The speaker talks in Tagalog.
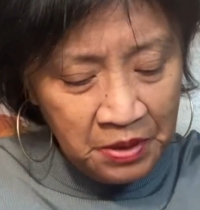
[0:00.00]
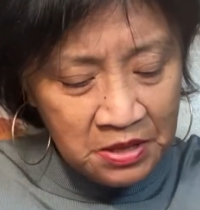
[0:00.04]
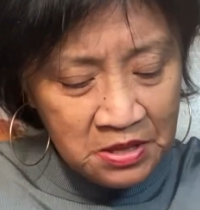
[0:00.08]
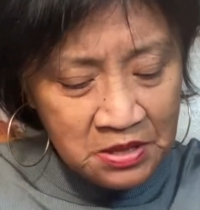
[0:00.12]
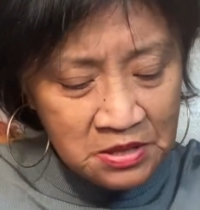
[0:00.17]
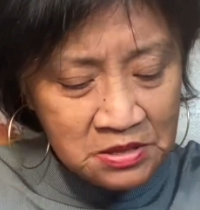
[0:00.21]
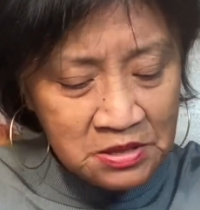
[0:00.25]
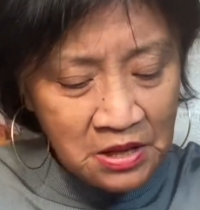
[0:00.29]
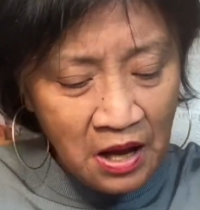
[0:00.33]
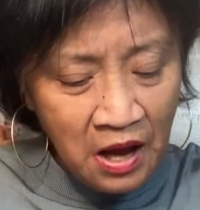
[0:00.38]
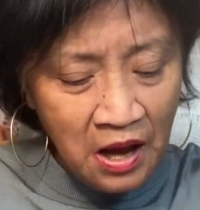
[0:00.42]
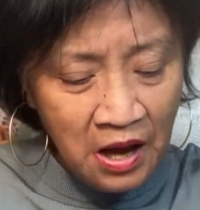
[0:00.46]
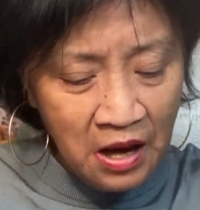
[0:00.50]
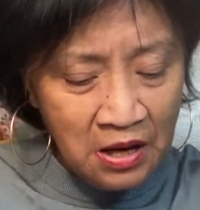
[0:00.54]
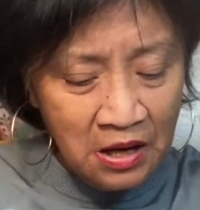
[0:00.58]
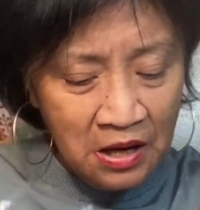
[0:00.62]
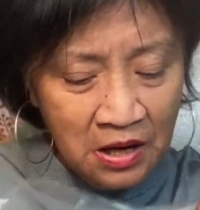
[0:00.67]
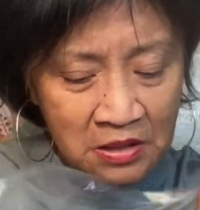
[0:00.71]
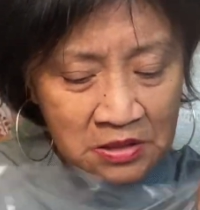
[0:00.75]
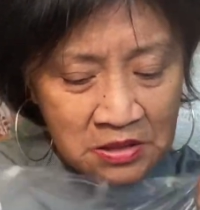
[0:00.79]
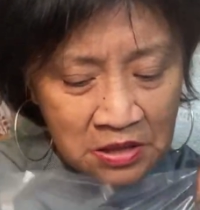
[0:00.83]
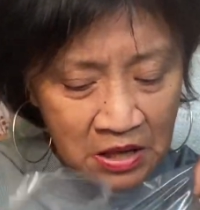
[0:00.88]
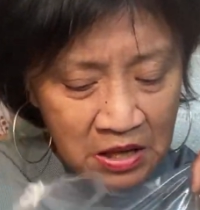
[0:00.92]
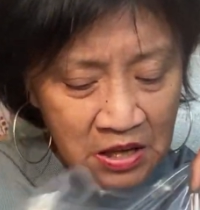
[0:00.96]
Charm
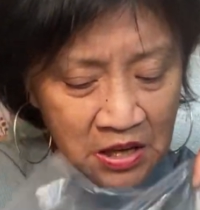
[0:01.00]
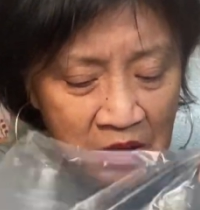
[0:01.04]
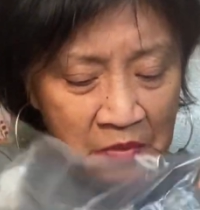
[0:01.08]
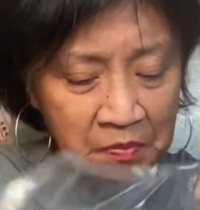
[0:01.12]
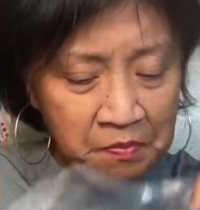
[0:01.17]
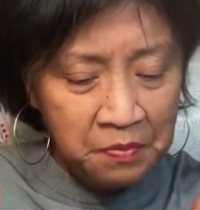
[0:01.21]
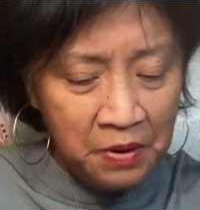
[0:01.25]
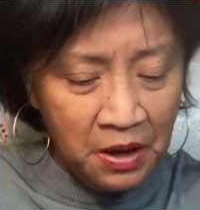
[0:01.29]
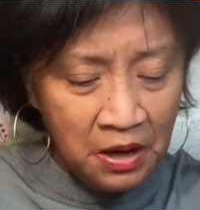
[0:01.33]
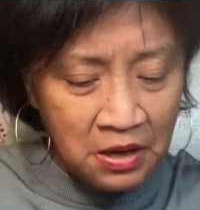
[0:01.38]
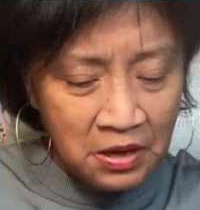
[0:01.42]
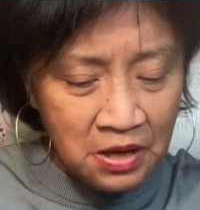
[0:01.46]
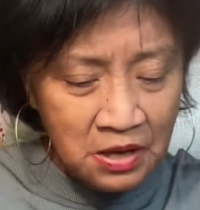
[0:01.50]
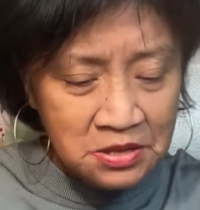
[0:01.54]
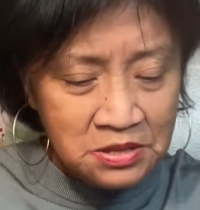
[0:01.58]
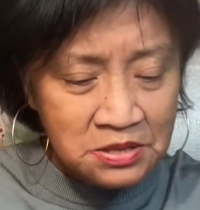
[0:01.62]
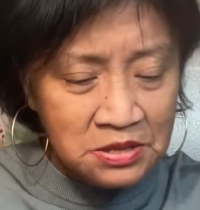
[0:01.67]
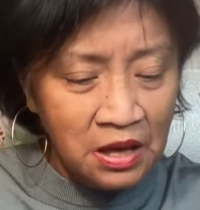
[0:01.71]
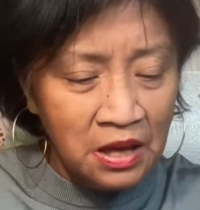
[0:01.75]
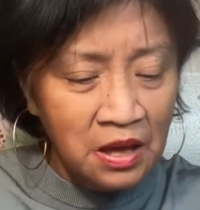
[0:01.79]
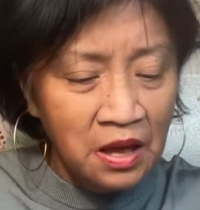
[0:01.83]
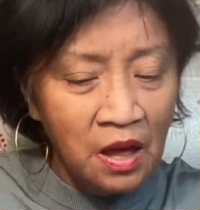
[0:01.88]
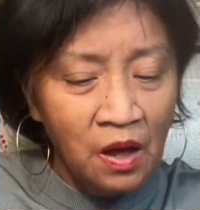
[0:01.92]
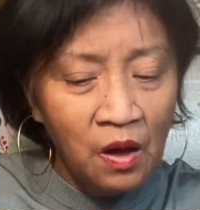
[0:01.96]
sa hipang na
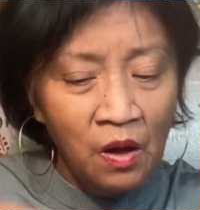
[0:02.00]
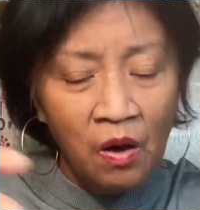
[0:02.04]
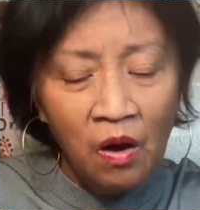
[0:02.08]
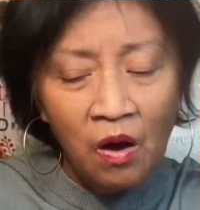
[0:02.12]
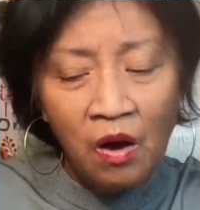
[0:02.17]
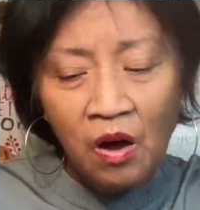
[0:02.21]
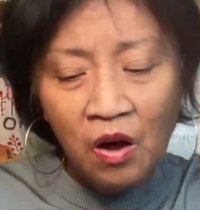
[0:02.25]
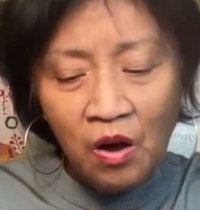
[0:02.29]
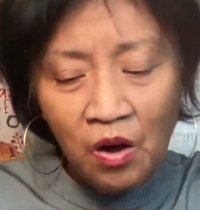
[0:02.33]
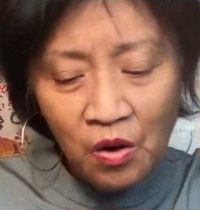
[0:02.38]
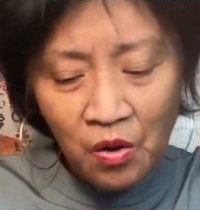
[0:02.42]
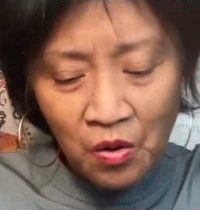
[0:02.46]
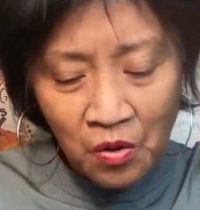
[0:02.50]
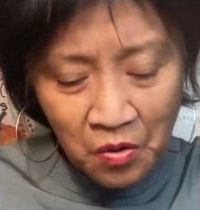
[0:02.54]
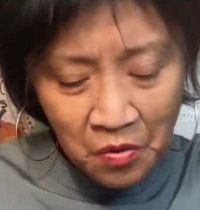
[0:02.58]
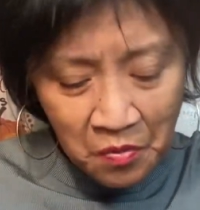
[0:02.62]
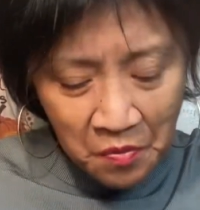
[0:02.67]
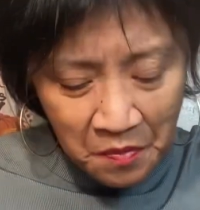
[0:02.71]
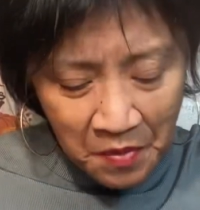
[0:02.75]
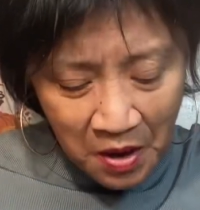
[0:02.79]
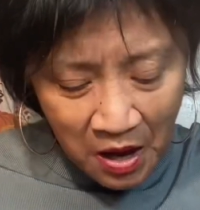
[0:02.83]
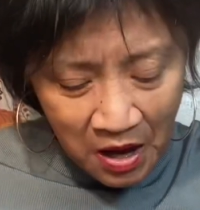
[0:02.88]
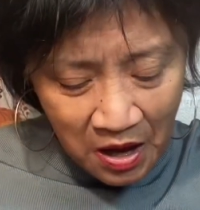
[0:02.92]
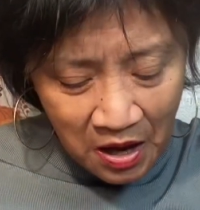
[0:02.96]
si, oh
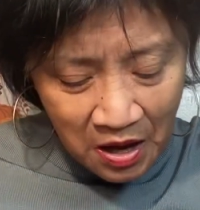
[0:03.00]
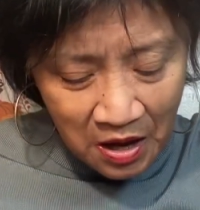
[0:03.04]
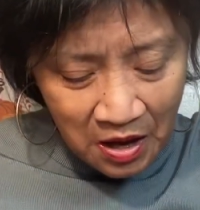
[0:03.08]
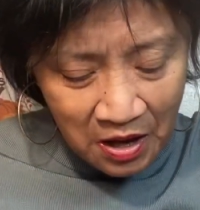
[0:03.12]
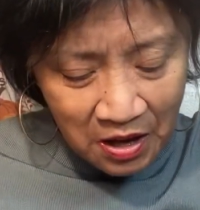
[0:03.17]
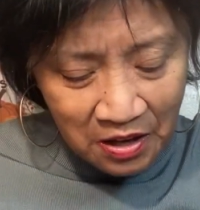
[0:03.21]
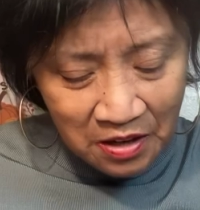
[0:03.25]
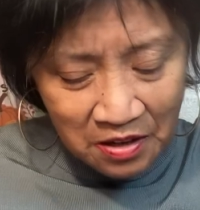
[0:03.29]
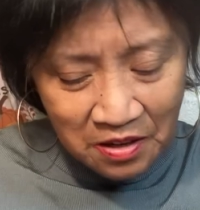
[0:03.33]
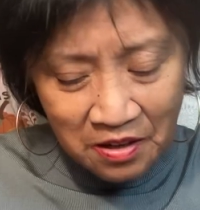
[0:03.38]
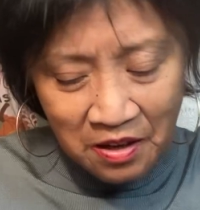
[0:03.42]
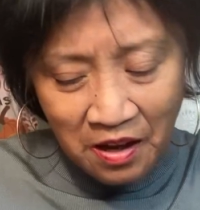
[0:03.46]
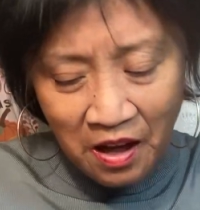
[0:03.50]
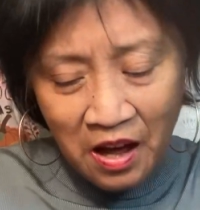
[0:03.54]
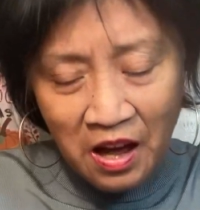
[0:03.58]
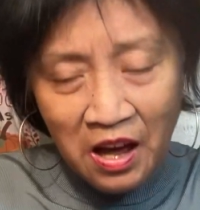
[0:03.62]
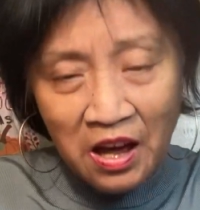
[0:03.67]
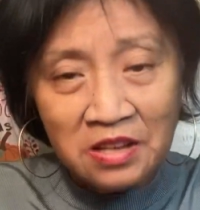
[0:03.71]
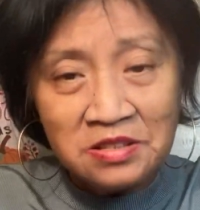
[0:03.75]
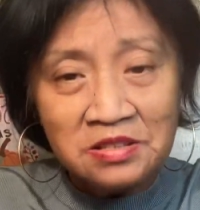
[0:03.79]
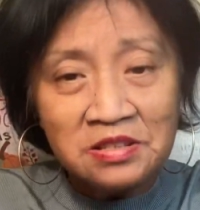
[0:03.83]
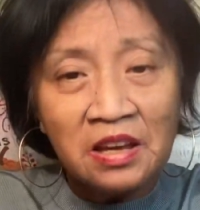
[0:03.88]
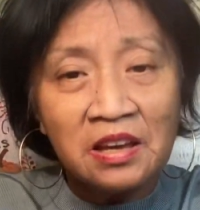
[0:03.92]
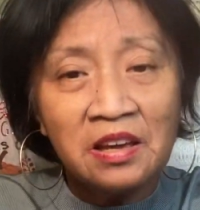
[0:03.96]
my
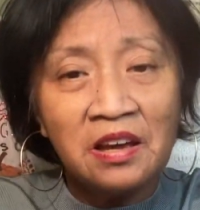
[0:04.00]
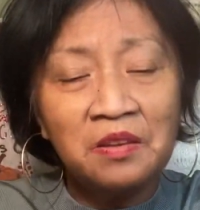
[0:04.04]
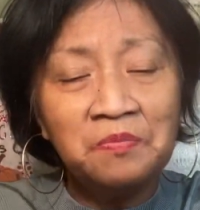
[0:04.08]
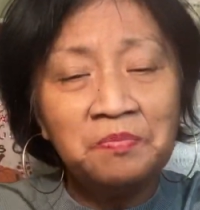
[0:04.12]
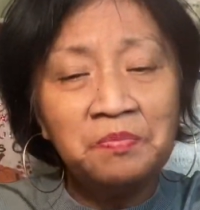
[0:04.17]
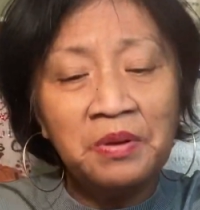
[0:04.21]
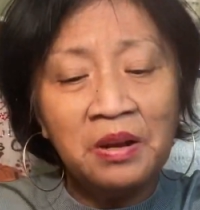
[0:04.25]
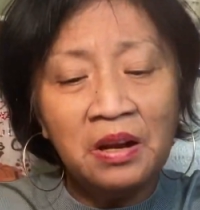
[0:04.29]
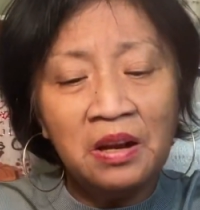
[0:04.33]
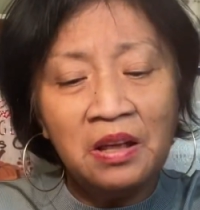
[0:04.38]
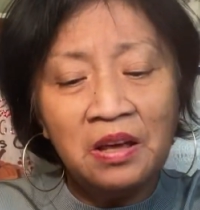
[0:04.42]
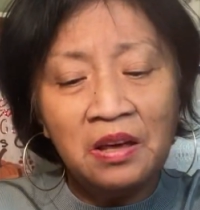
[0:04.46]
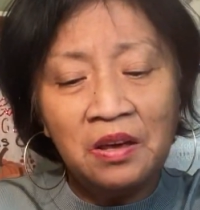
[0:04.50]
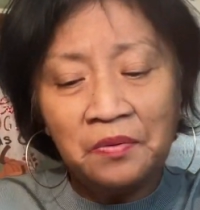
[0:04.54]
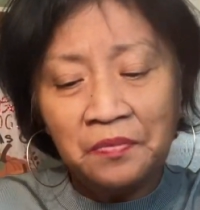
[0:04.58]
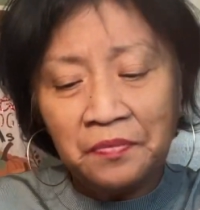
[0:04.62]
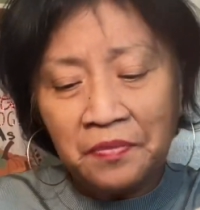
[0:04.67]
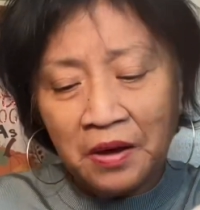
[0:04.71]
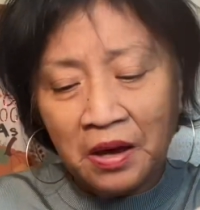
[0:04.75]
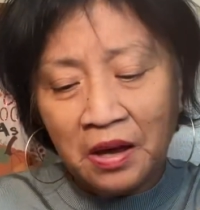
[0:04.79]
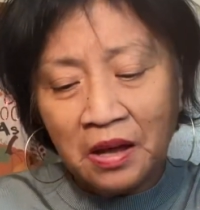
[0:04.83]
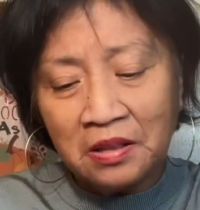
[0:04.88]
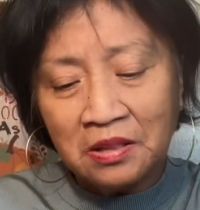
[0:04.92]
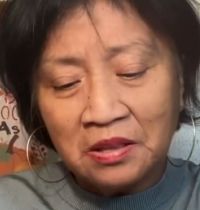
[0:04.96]
gosh, I can't believe
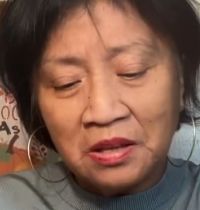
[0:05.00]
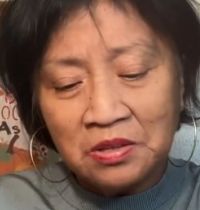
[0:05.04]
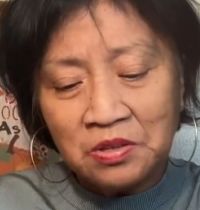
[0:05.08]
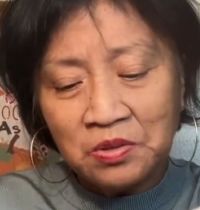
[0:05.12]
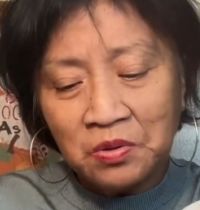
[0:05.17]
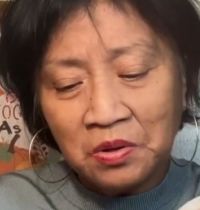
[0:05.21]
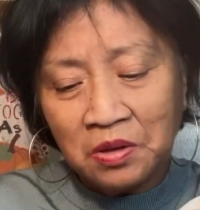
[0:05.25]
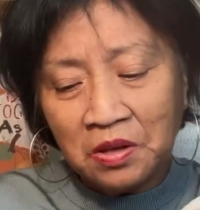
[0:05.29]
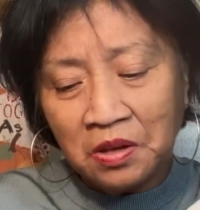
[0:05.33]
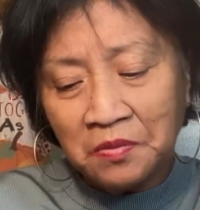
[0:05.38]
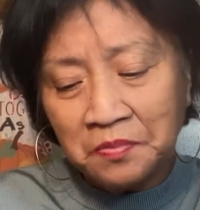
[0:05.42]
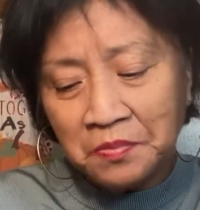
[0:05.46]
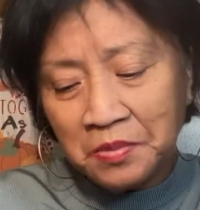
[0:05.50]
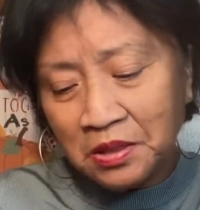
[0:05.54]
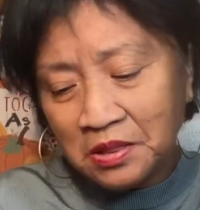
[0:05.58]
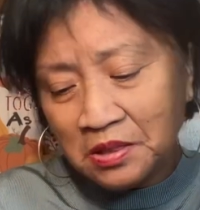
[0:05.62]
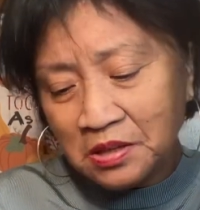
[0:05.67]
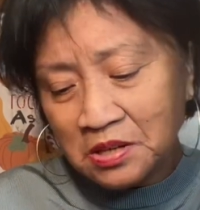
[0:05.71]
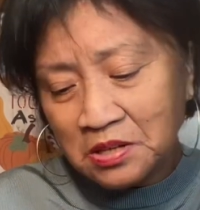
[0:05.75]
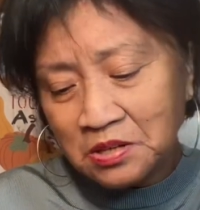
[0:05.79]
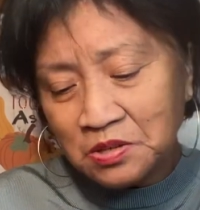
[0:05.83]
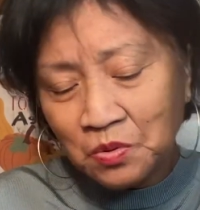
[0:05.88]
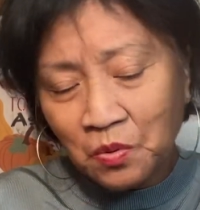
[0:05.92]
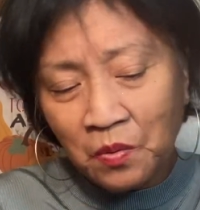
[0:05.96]
it that you give me
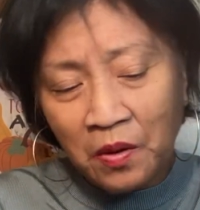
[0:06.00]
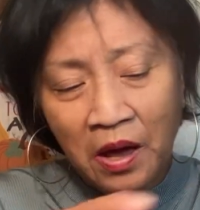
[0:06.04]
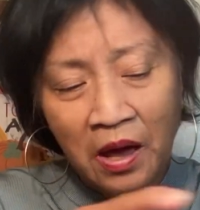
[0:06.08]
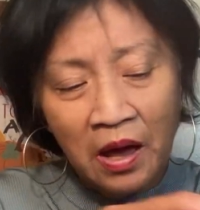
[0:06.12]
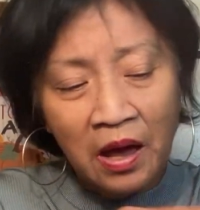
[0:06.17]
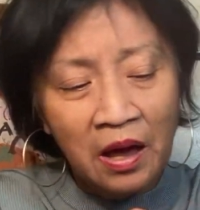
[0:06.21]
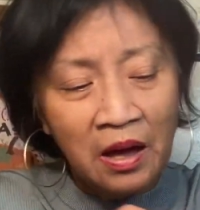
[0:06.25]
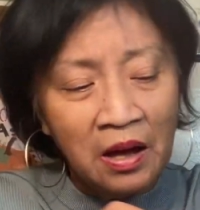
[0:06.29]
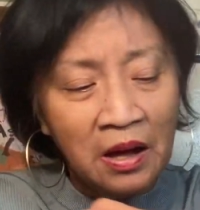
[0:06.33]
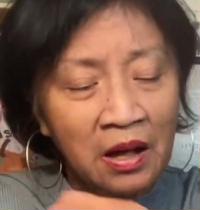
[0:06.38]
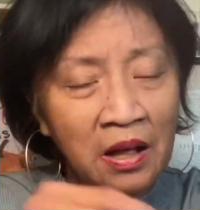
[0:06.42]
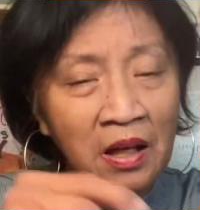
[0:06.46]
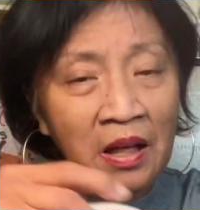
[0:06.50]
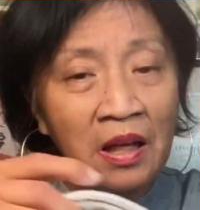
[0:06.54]
this one.